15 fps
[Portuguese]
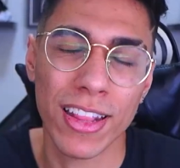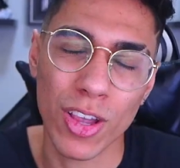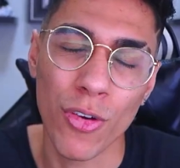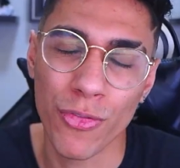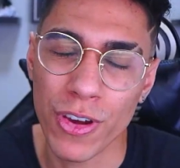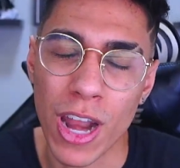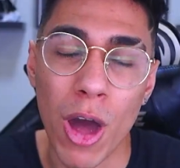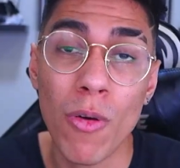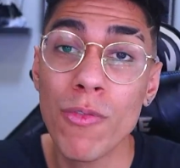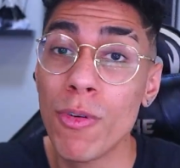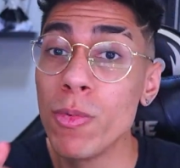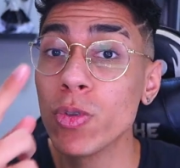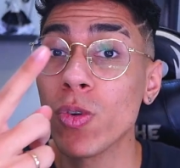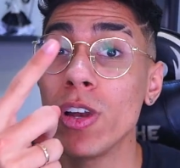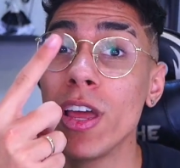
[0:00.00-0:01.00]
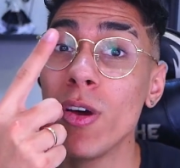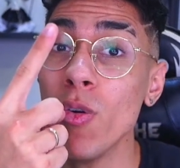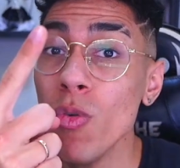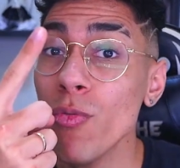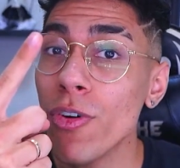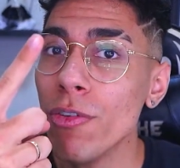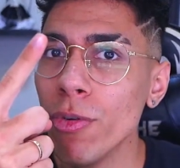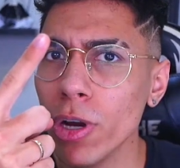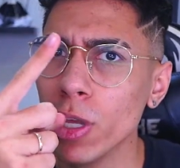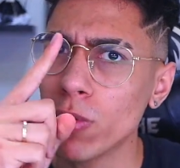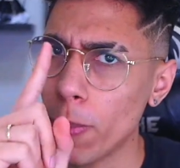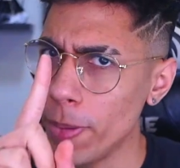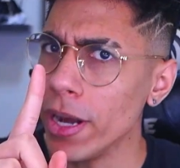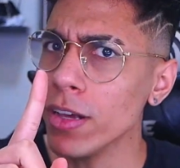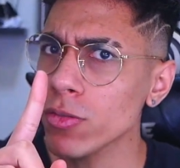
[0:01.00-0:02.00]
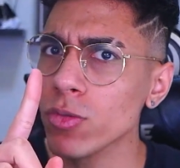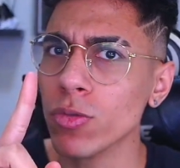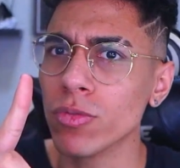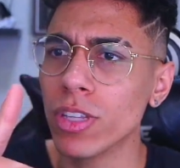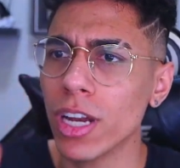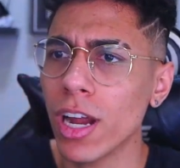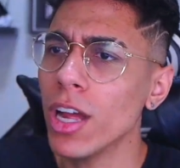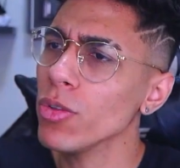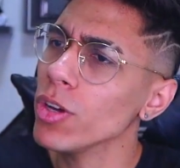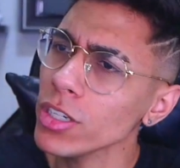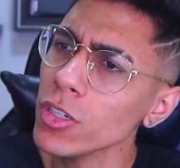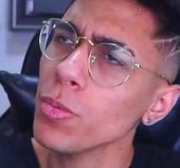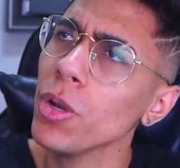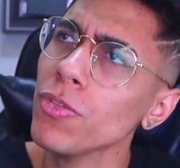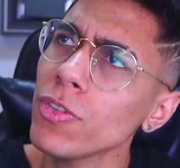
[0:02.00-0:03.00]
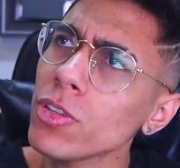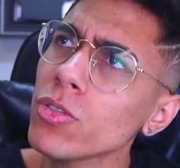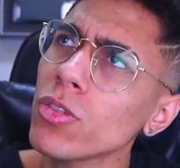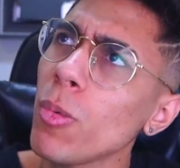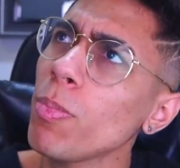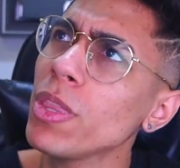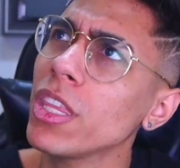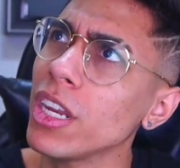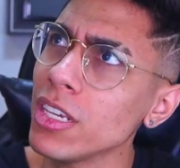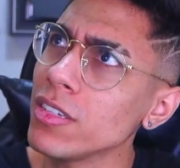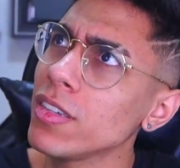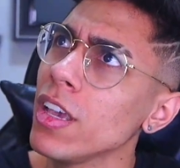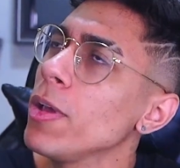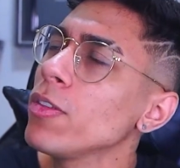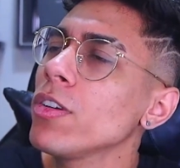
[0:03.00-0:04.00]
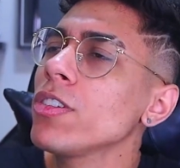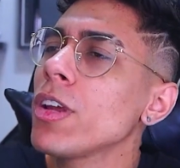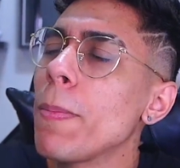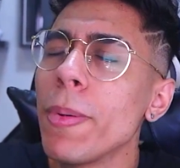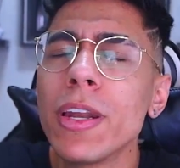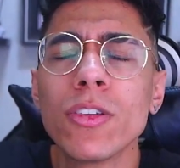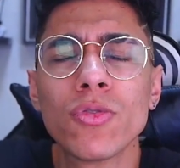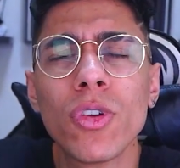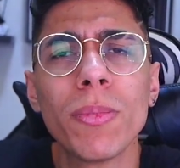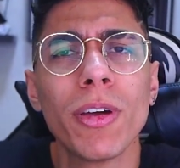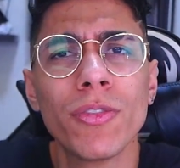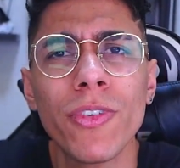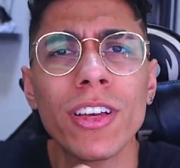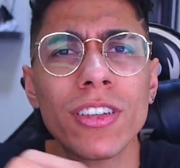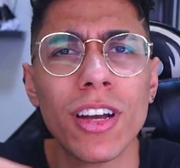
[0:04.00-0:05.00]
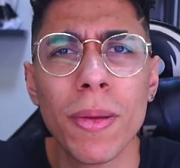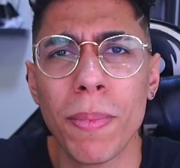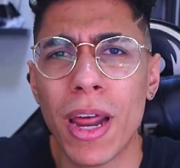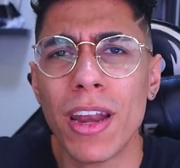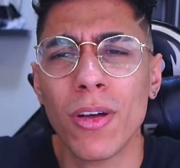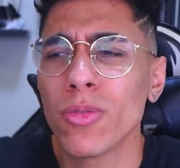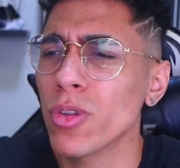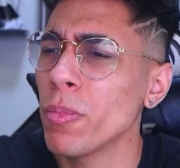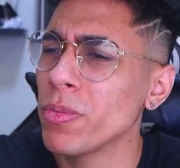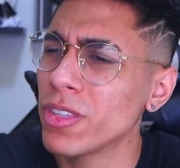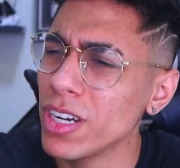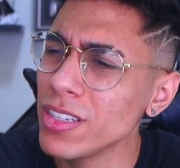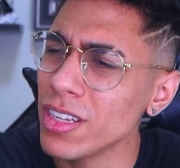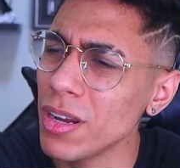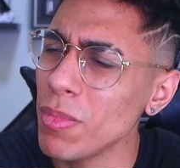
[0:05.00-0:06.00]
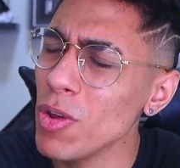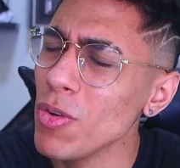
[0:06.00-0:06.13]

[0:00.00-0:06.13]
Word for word: até o final e vamos escolher um favorito, apenas um, tá ligado? Ou a gente pode fazer um top 3. Mas eu acho que apenas um é mais fácil de lembrar, né? Um top 3 seria